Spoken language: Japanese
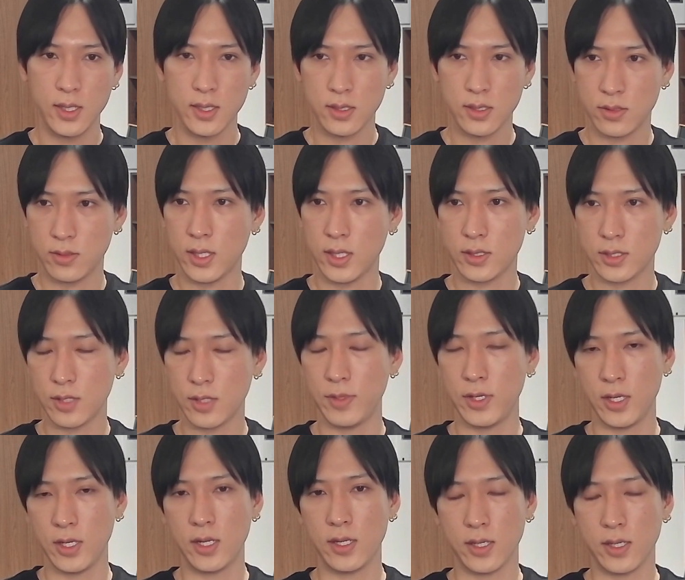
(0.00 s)
急落した銘
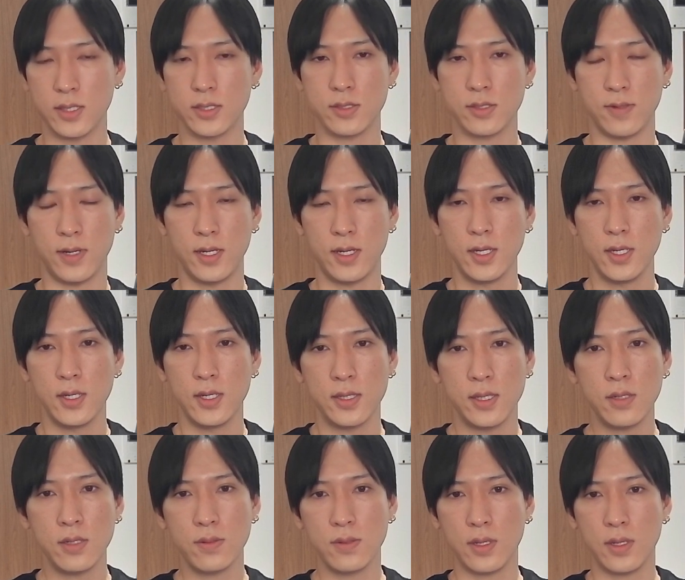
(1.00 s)
柄に関しては。な
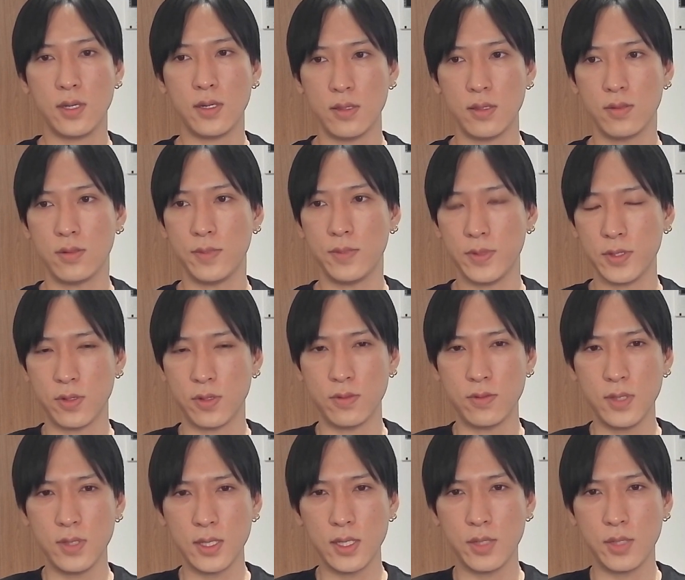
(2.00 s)
ので、あの、やっぱここ
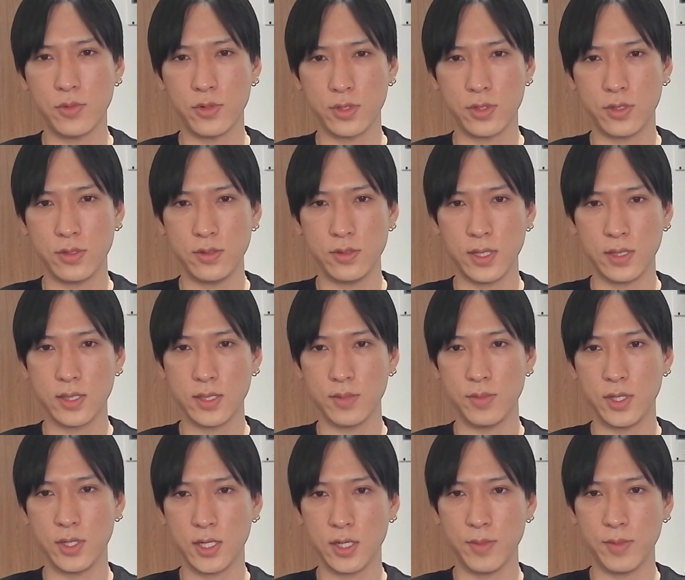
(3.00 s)
あたりも急落は3
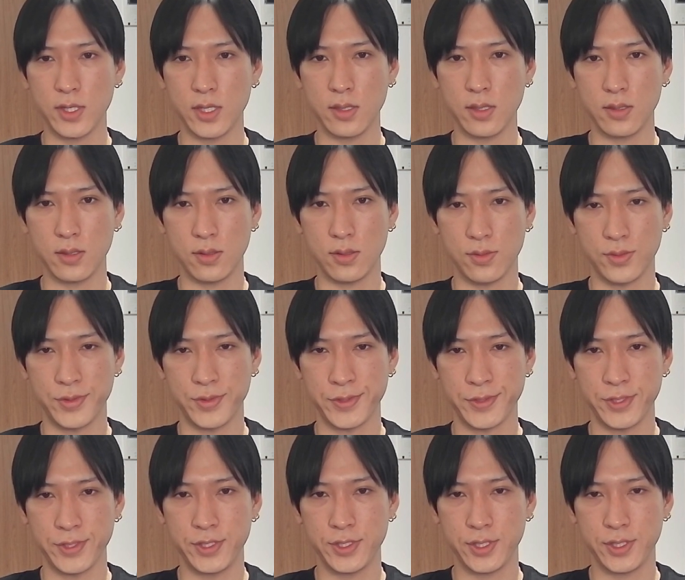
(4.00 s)
日待てっていうのを
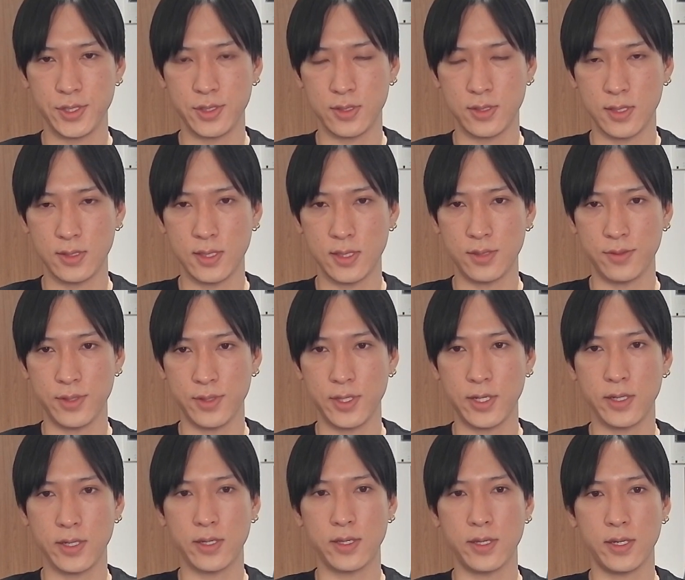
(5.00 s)
意識せざるを得ない
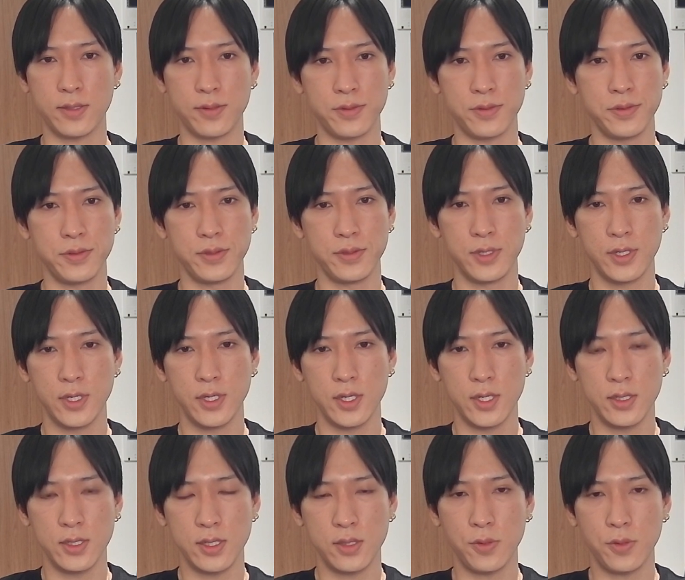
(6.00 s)
かなと。
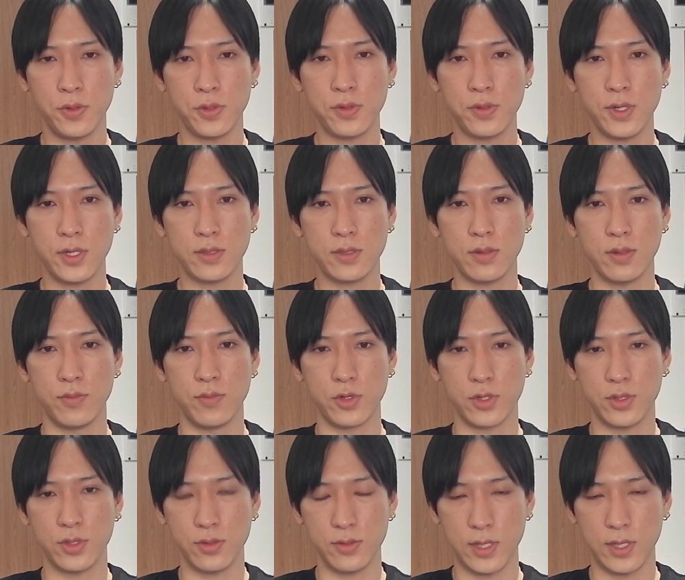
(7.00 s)
で、東京エレクトロンも
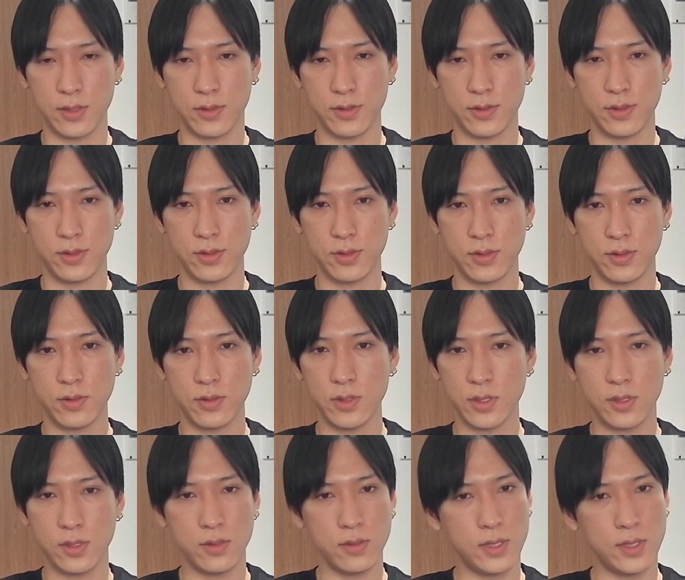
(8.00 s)
急落。これ
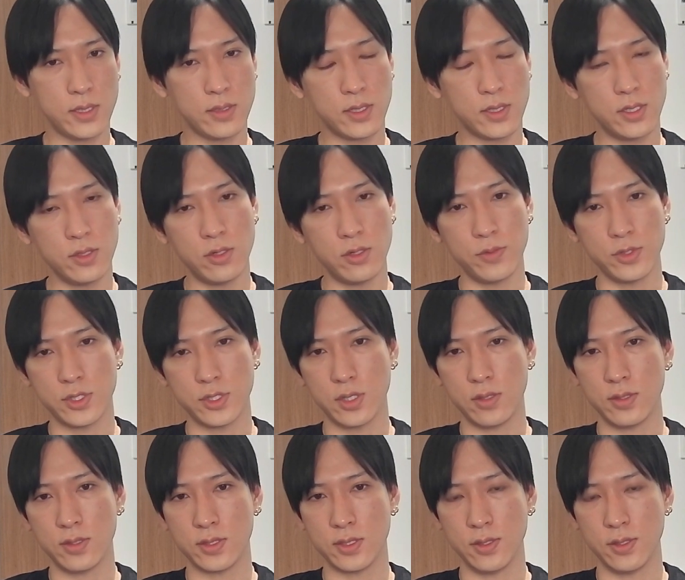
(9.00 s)
急落、昨日もしてるん
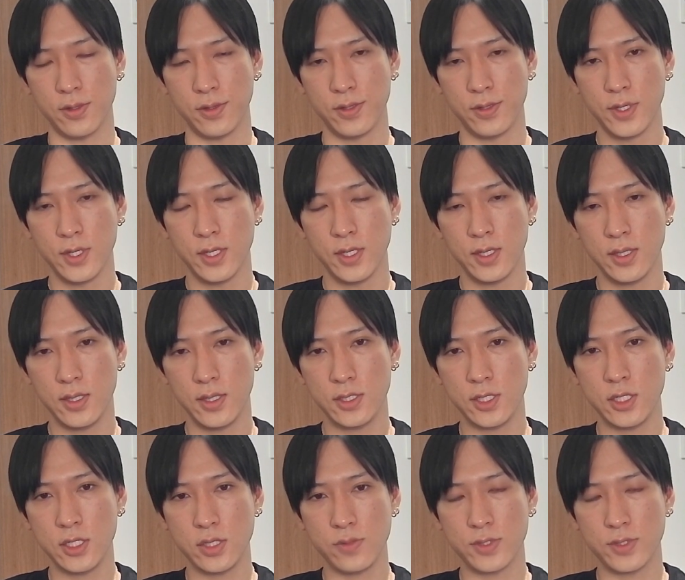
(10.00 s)
ですけど、1
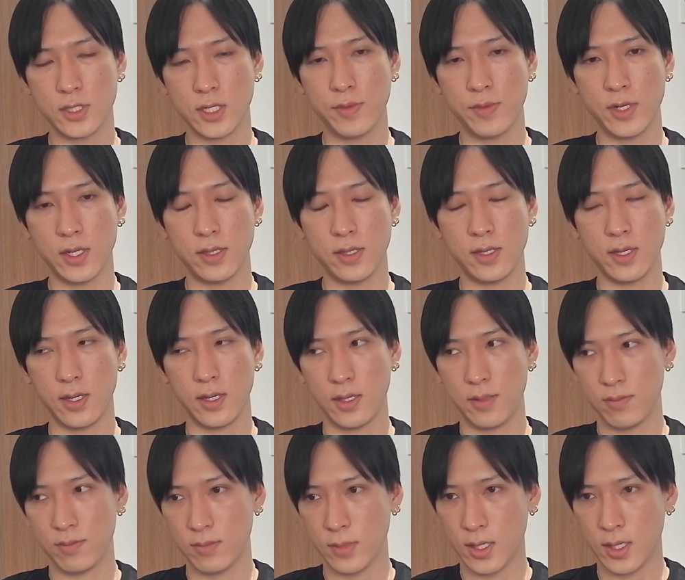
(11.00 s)
日2日目なんで、
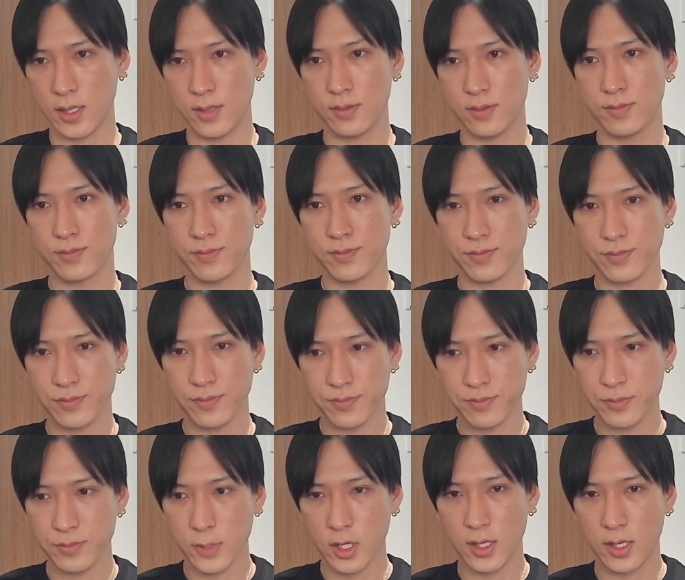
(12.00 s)
まあ、
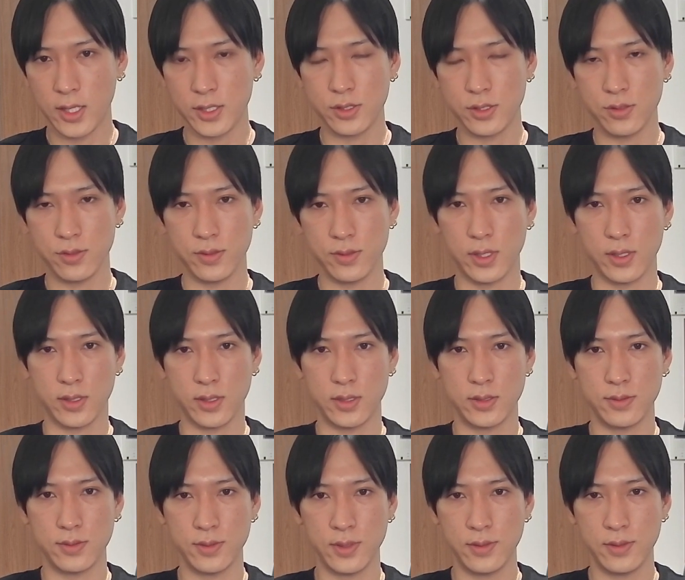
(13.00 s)
来週どうなるかです
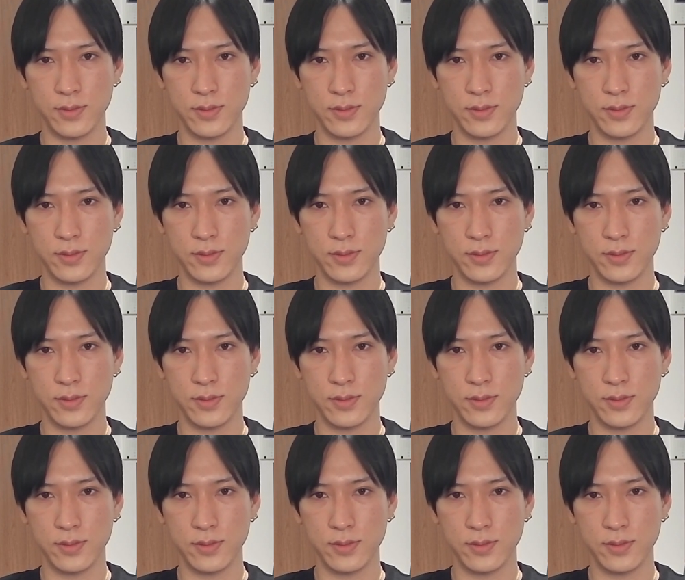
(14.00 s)
よね。